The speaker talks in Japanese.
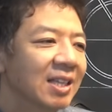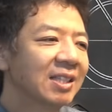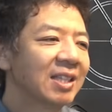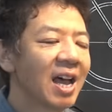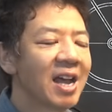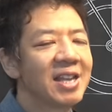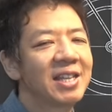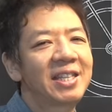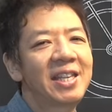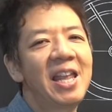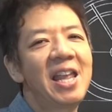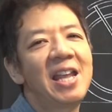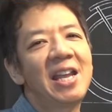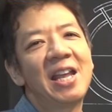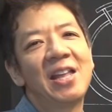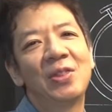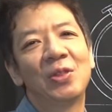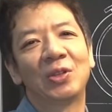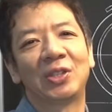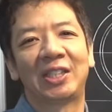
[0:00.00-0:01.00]
最低
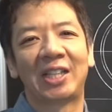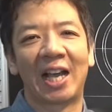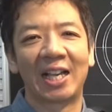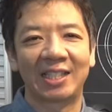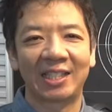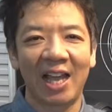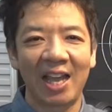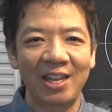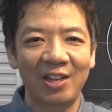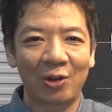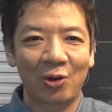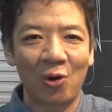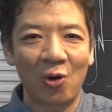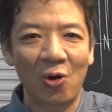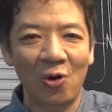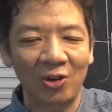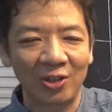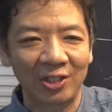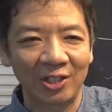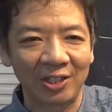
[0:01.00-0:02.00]
限の車載
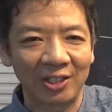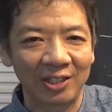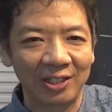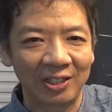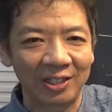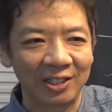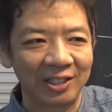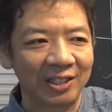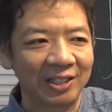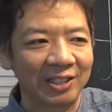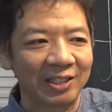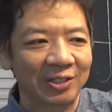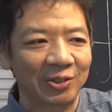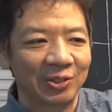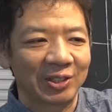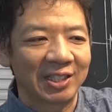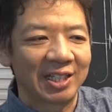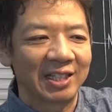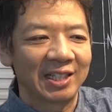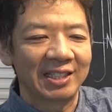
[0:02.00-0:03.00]
工具
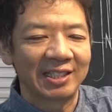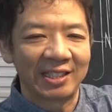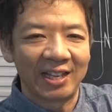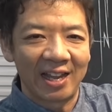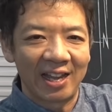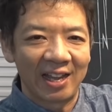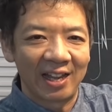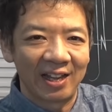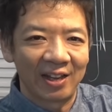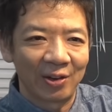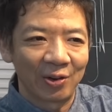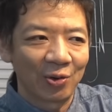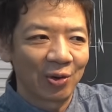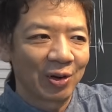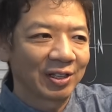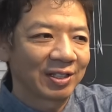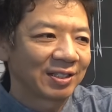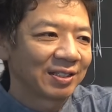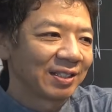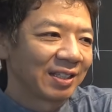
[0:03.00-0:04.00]
こちらですねこ
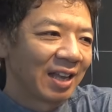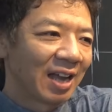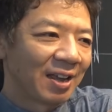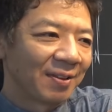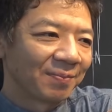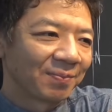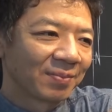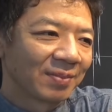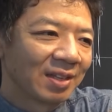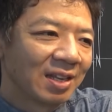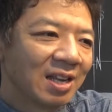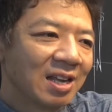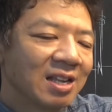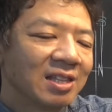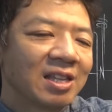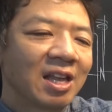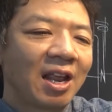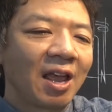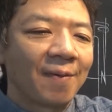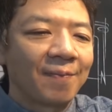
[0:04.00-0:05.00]
れはい
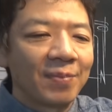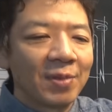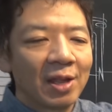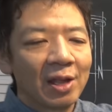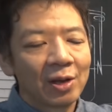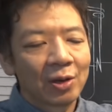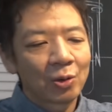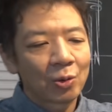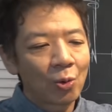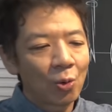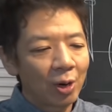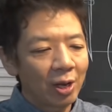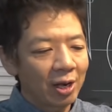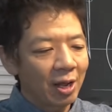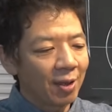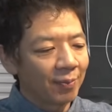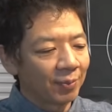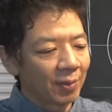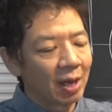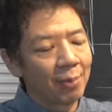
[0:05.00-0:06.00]
でねこれ
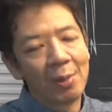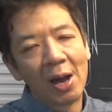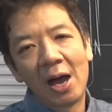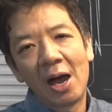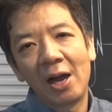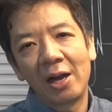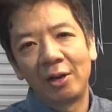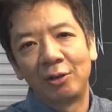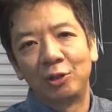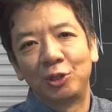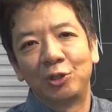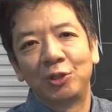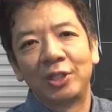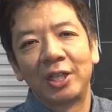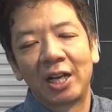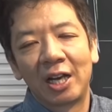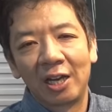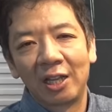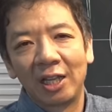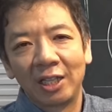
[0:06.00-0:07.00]
ね、あの、ハーレーの純
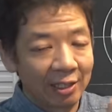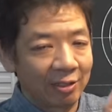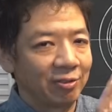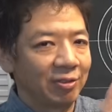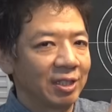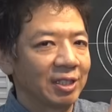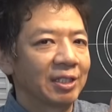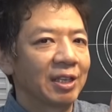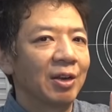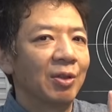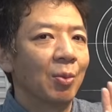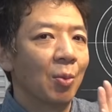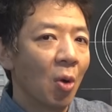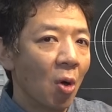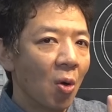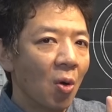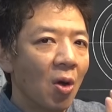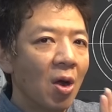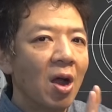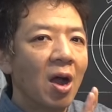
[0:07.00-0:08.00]
正から出てるんですけれど
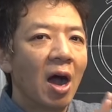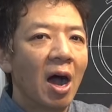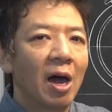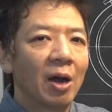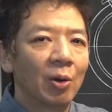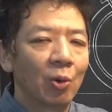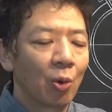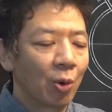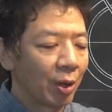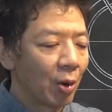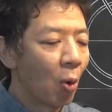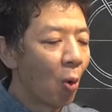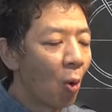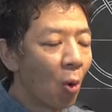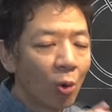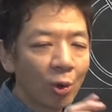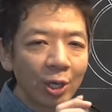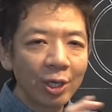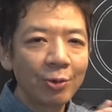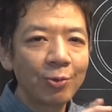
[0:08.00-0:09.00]
も、あの、これ、
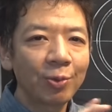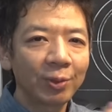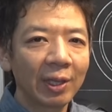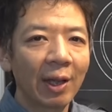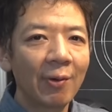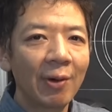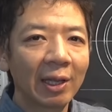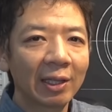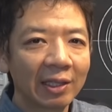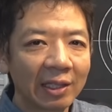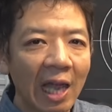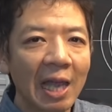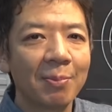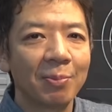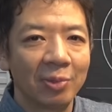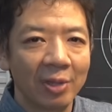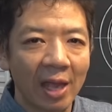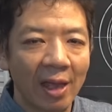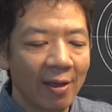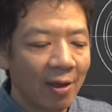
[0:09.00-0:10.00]

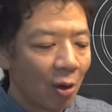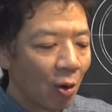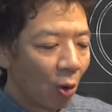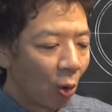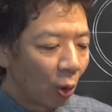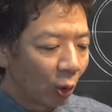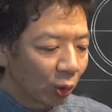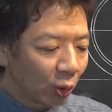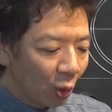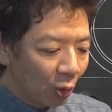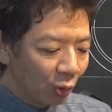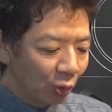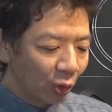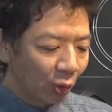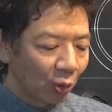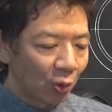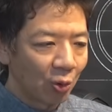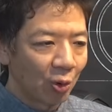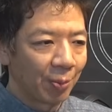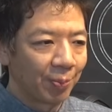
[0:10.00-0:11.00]
オールインフタワンタイプで、ほとんど
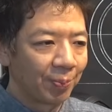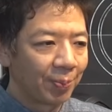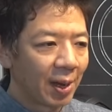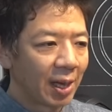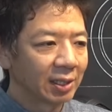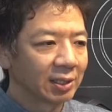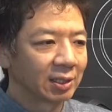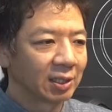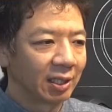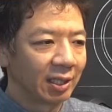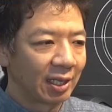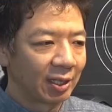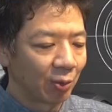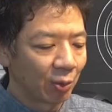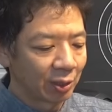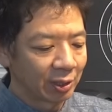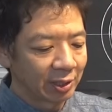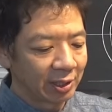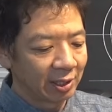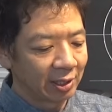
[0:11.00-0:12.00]
のこれ、パーツがね、
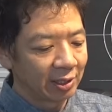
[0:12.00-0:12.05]
これ、